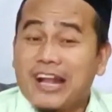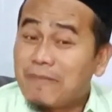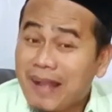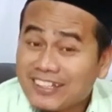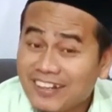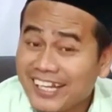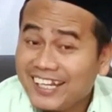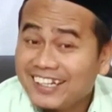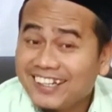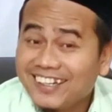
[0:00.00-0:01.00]
oh gampang kan ya
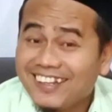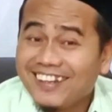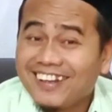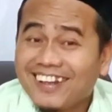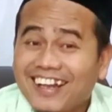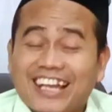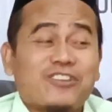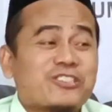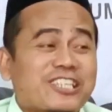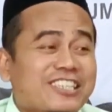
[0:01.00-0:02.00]

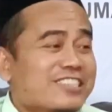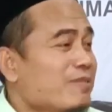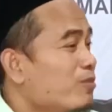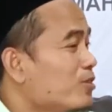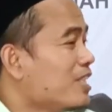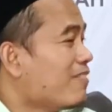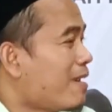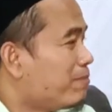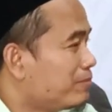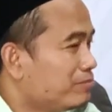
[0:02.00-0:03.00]
ayo sinten sing purun
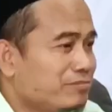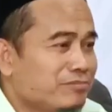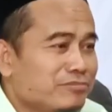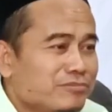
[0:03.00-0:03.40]
jawab